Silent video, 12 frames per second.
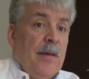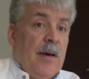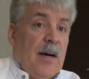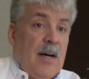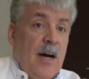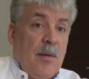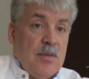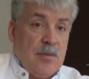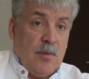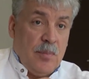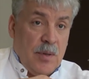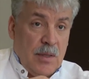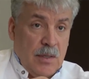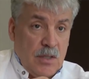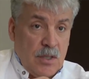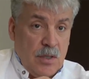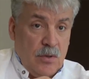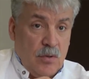Хамство по
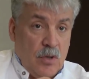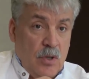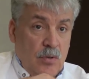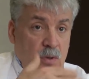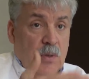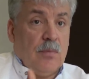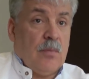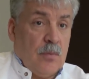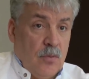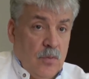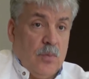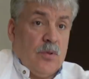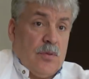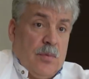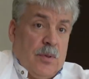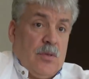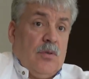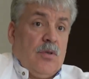отношению к людям, ну просто
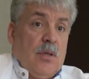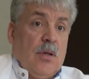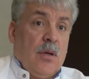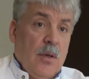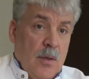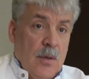простой человек –